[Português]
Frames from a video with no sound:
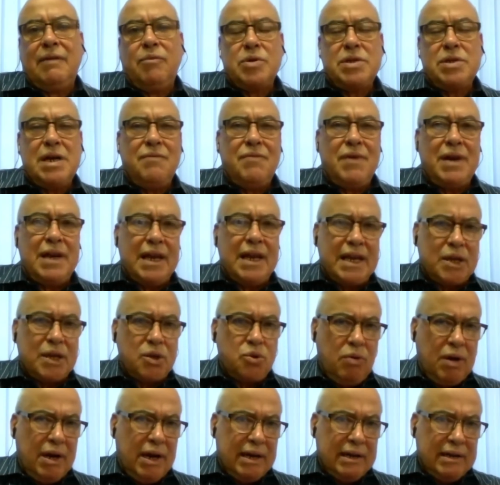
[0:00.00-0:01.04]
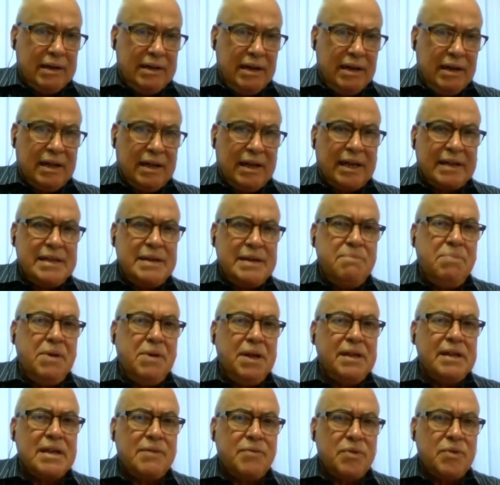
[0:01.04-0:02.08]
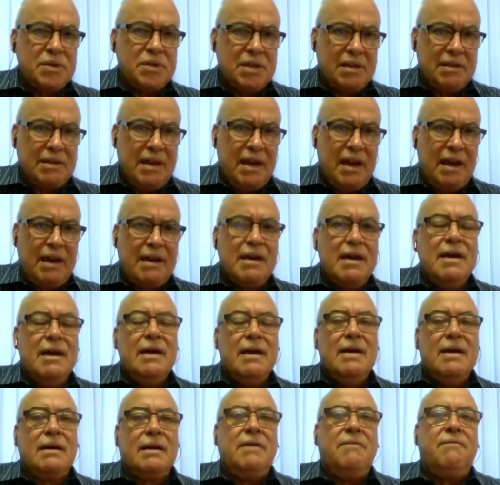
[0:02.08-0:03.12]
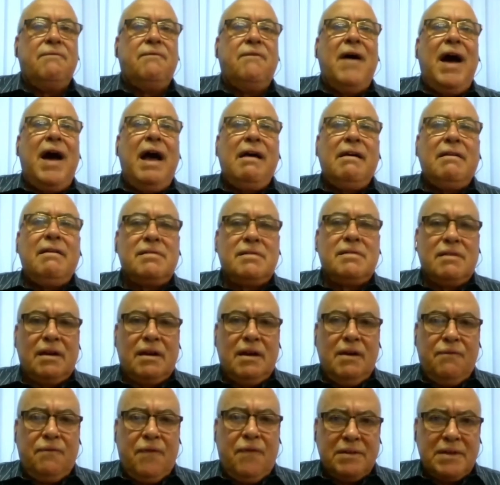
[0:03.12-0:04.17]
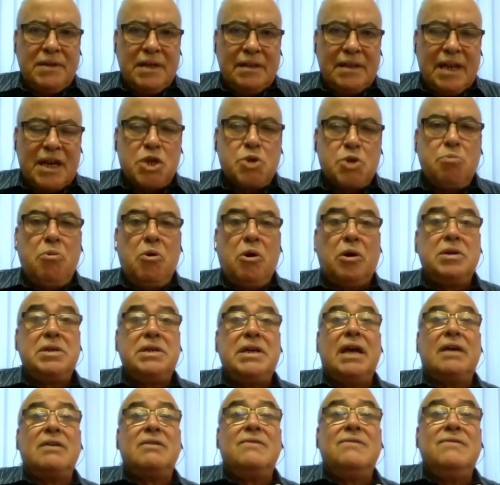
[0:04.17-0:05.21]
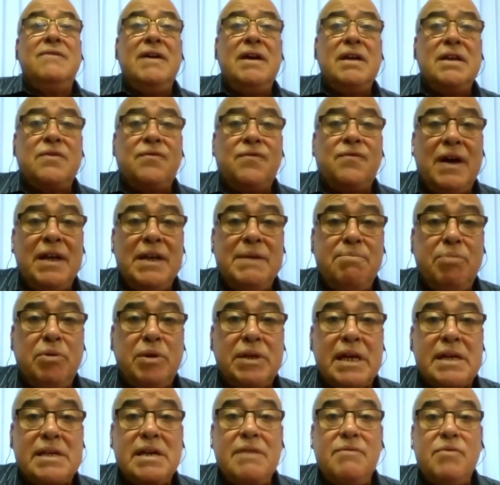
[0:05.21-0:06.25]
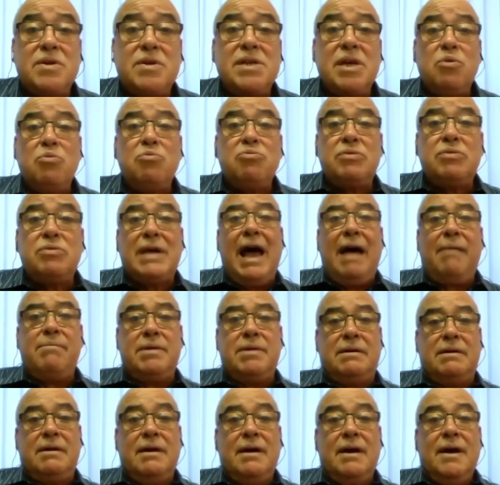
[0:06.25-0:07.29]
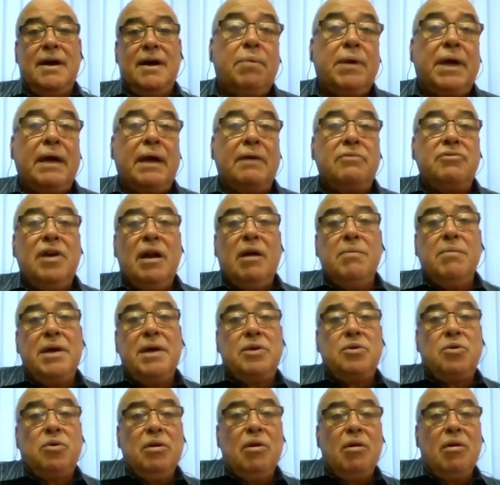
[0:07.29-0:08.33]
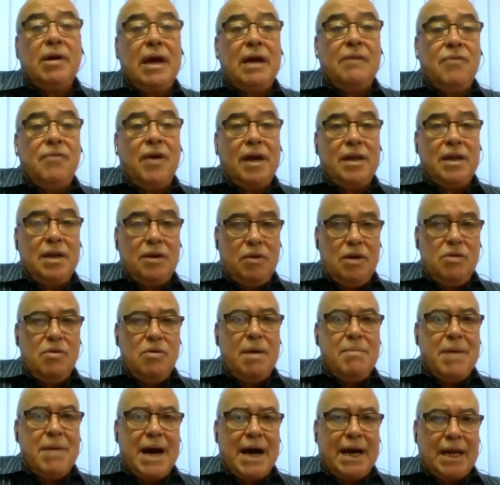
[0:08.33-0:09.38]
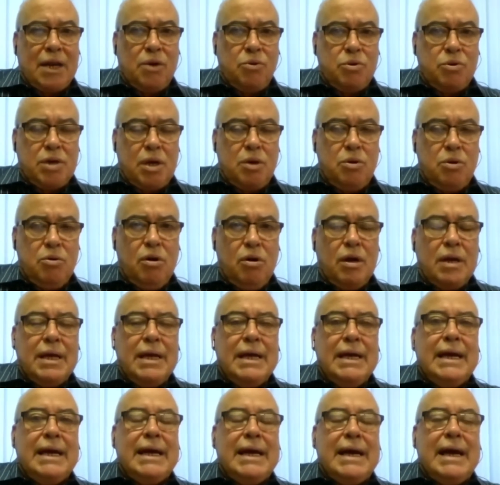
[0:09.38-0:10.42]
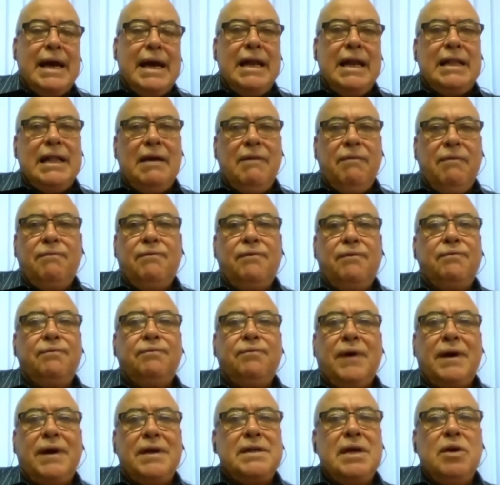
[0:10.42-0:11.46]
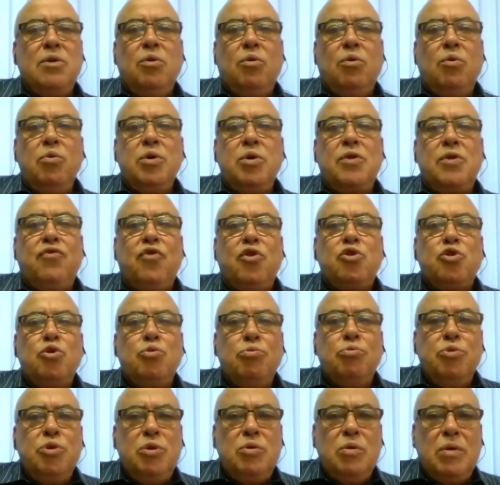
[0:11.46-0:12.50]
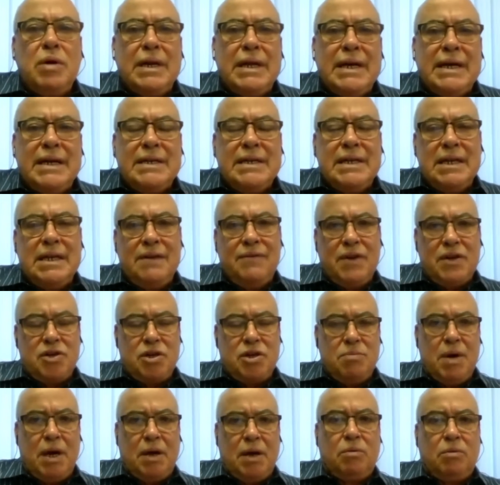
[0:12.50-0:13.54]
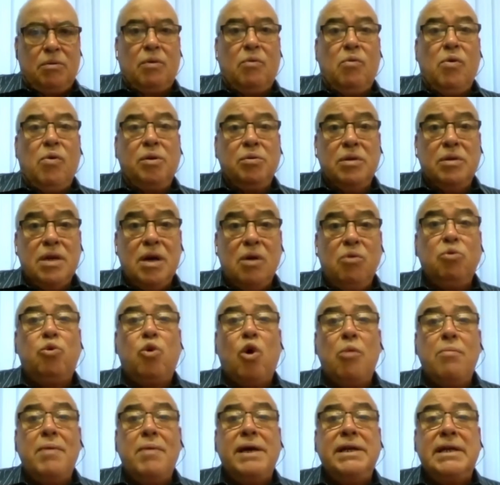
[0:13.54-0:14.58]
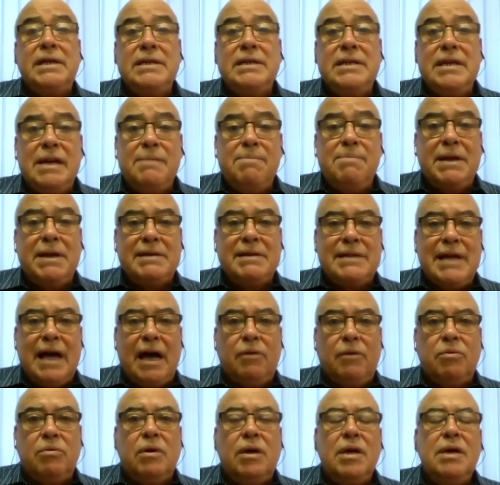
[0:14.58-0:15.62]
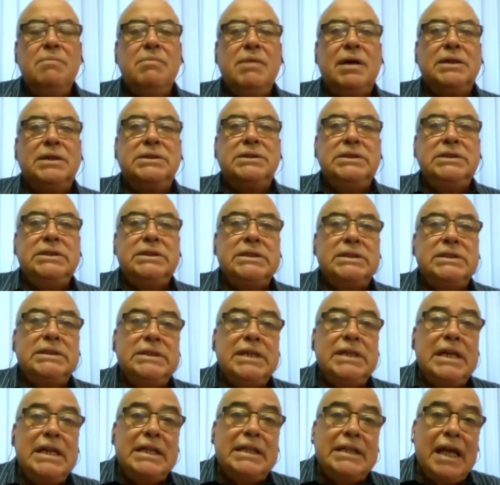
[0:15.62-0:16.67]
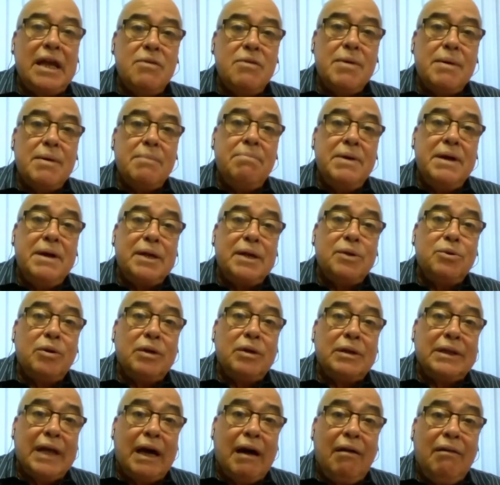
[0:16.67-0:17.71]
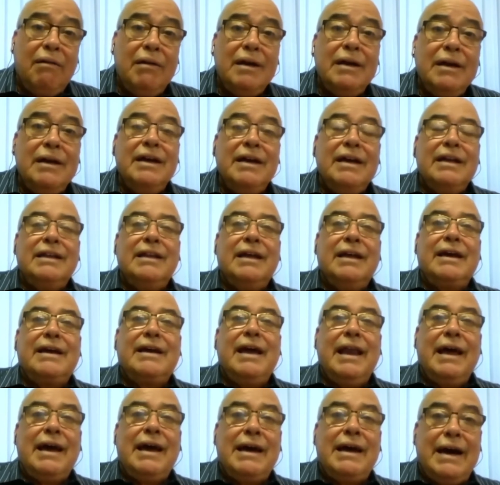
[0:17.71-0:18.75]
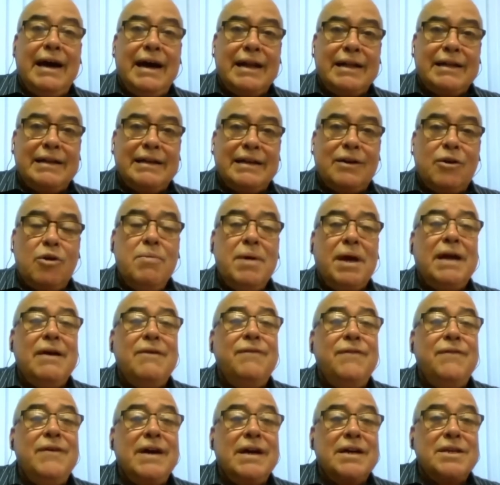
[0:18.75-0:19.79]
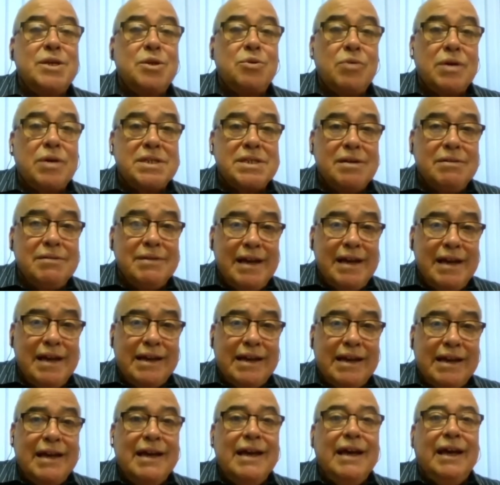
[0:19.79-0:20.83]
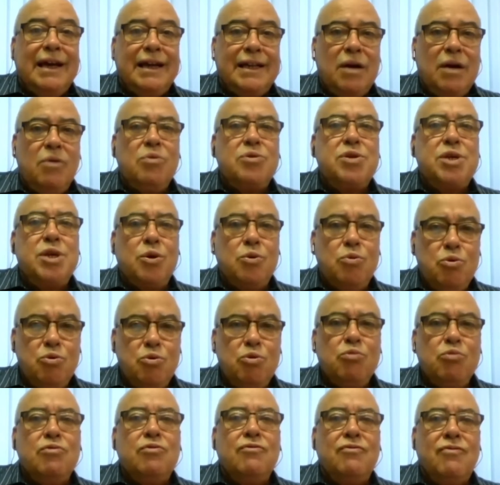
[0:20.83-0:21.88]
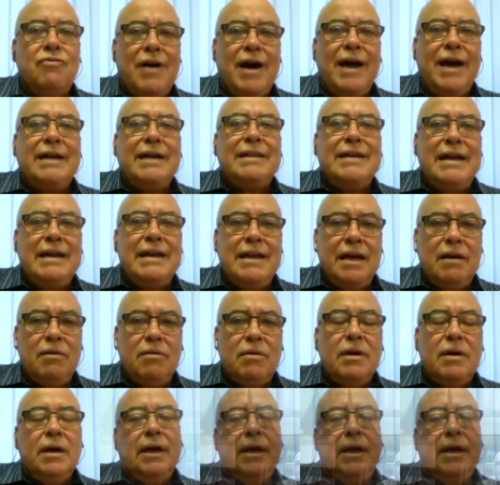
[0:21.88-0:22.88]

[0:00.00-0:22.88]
é você avaliar na sua carteira as empresas que você tem que, faz, que fazem transporte, que às vezes fazem importação e você não sabe. Porque geralmente, quando alguém vai adquirir uma máquina no exterior, ele está fazendo um esforço muito grande de investimento. Quando não, toma ainda dinheiro emprestado. Imagina se ele tem uma perda total daquela carga, como é que fica a situação dele. Então o seguro vai atendê-lo.